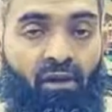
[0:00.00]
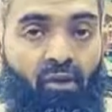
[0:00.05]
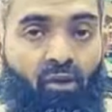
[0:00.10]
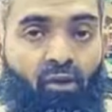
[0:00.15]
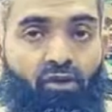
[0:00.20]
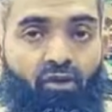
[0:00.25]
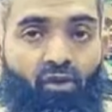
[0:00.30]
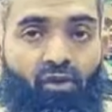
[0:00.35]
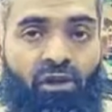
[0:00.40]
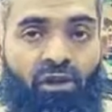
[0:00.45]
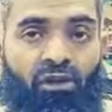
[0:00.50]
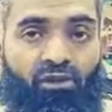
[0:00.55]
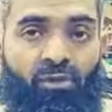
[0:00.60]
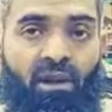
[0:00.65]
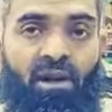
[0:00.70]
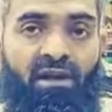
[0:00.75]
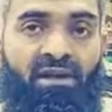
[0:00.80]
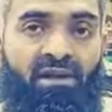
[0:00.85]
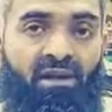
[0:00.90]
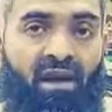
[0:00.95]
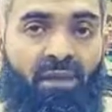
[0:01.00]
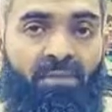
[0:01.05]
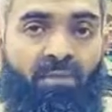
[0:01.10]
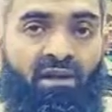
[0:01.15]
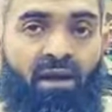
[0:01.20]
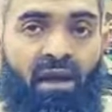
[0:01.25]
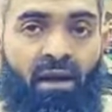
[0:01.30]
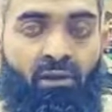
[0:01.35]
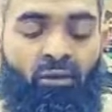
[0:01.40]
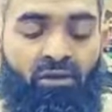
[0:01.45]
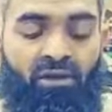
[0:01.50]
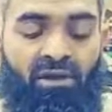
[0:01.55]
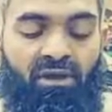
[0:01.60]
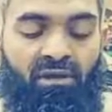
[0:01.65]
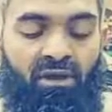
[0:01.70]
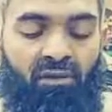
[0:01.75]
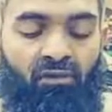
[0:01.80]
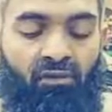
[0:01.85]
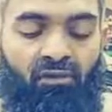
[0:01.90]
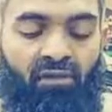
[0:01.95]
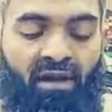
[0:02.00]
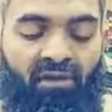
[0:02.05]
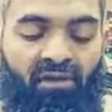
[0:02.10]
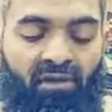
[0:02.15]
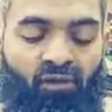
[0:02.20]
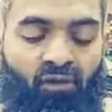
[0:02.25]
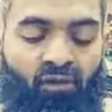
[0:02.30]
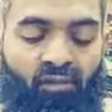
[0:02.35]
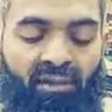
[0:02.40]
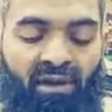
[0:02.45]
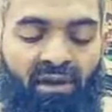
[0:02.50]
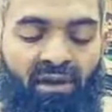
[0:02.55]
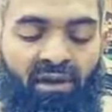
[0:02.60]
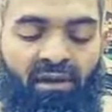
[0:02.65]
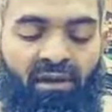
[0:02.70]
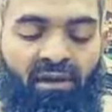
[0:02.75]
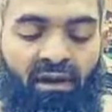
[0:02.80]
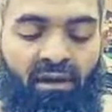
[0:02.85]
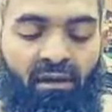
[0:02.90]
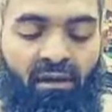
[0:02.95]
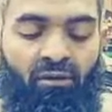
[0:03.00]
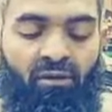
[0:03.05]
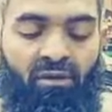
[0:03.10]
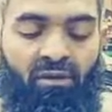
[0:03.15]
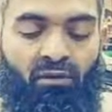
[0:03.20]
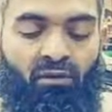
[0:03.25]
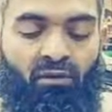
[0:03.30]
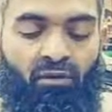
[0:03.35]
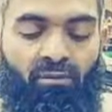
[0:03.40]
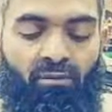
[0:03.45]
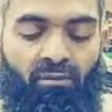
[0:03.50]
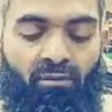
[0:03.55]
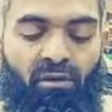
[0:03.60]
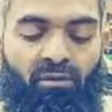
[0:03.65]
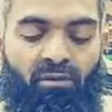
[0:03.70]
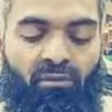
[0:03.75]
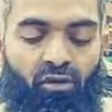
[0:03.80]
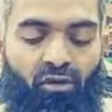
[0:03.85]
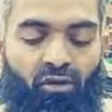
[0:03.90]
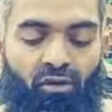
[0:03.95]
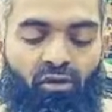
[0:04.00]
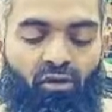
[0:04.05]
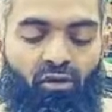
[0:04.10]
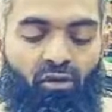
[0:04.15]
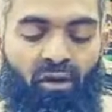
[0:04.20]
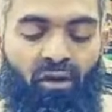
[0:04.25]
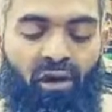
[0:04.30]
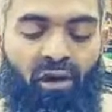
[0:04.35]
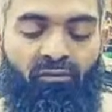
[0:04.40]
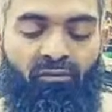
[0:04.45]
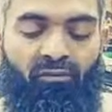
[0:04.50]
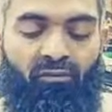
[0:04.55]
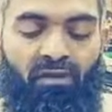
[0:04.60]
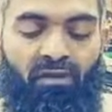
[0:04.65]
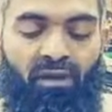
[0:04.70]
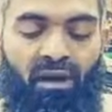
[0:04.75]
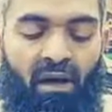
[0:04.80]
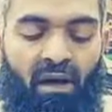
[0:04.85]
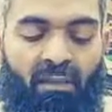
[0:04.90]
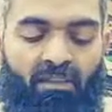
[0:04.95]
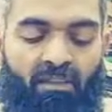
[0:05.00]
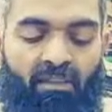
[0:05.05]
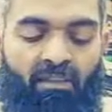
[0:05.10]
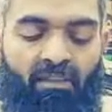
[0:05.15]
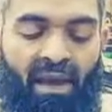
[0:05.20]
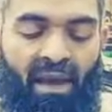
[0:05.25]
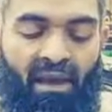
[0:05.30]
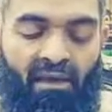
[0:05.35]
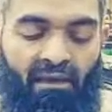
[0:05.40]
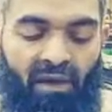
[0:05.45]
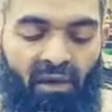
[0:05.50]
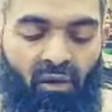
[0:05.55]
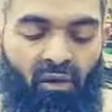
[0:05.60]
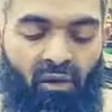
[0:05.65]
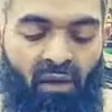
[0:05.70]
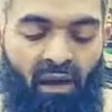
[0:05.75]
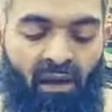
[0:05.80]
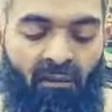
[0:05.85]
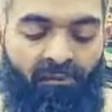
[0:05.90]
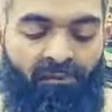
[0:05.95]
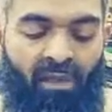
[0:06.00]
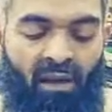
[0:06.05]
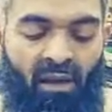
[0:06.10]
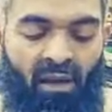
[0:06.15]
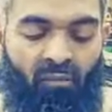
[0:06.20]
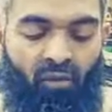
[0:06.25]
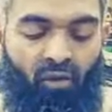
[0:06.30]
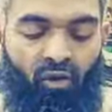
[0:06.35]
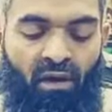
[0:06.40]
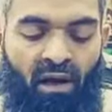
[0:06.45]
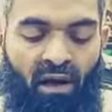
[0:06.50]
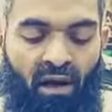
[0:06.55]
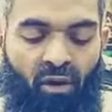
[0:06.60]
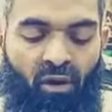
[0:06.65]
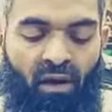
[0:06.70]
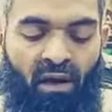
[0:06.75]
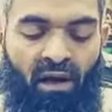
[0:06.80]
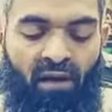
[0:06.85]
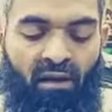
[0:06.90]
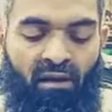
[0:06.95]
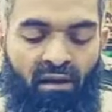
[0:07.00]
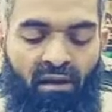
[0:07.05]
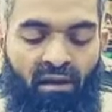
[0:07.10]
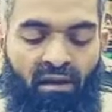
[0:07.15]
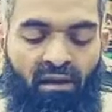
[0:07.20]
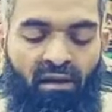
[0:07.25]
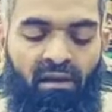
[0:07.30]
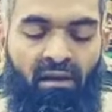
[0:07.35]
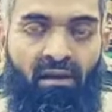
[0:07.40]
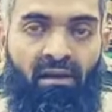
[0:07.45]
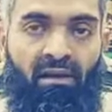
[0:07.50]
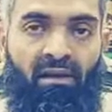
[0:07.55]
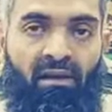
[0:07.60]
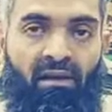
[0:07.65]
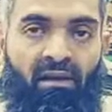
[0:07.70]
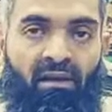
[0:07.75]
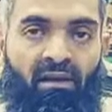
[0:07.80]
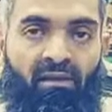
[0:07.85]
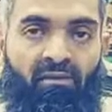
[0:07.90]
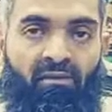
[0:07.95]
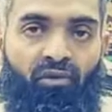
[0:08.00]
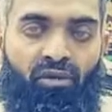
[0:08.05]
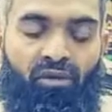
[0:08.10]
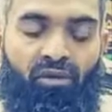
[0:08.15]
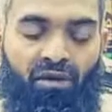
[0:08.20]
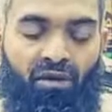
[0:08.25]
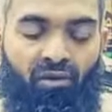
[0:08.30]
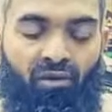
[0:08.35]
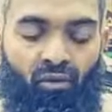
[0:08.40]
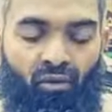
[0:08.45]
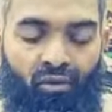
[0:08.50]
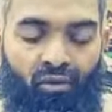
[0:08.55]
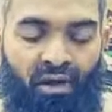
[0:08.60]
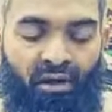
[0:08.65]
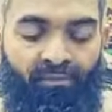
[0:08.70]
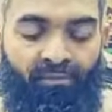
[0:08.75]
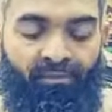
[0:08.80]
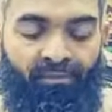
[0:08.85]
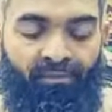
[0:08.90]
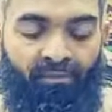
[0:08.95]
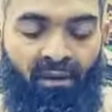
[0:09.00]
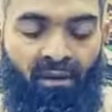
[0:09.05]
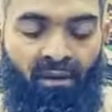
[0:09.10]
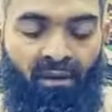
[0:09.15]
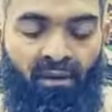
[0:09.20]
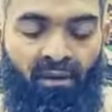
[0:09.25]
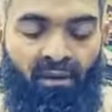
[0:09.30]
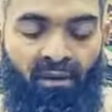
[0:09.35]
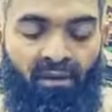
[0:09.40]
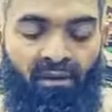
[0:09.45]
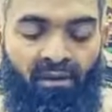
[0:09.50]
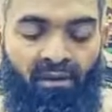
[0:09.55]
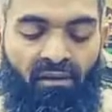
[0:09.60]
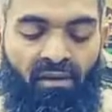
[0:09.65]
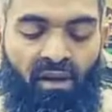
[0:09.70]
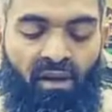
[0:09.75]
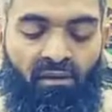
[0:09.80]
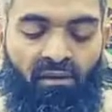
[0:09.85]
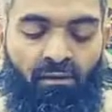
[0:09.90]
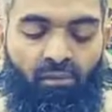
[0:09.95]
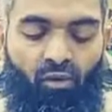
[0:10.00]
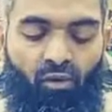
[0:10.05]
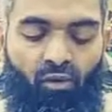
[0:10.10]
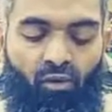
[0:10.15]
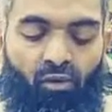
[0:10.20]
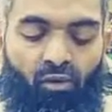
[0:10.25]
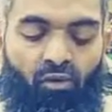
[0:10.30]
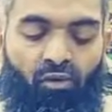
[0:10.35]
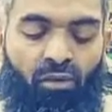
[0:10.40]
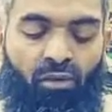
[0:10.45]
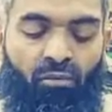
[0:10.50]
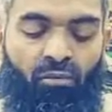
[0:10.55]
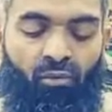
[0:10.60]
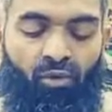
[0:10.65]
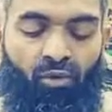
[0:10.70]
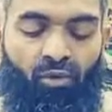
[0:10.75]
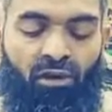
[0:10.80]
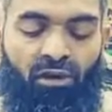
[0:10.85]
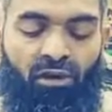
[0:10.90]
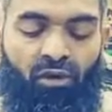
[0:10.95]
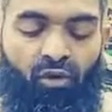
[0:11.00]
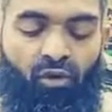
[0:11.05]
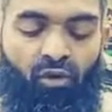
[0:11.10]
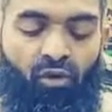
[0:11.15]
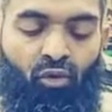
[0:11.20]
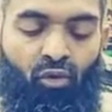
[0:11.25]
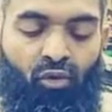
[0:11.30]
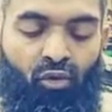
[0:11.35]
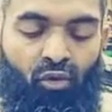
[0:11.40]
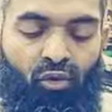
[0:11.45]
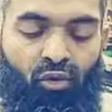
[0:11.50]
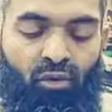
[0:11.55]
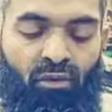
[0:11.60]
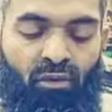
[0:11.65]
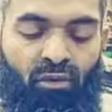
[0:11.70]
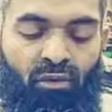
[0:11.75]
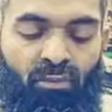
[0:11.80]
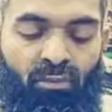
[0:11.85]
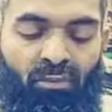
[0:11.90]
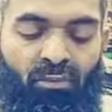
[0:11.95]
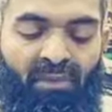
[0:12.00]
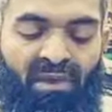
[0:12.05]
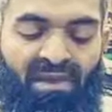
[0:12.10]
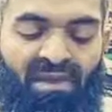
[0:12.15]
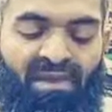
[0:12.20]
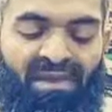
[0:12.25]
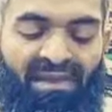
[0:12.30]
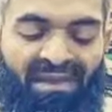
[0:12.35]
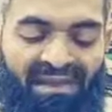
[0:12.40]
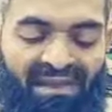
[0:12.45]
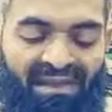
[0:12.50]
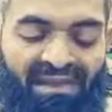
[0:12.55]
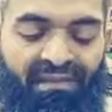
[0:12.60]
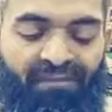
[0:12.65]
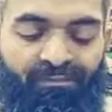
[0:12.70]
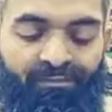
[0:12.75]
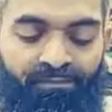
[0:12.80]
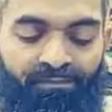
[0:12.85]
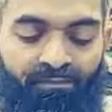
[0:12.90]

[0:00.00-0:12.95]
और जो तर्जुमा किया भी है उसके अंदर वो वादे तौर पे कहता है कि उसका जो मूलत होगा वो जहाँ पे पैदा होगा वो क्या होगा ए, वो चीन होगा यानी मूल मूल दो बिसीन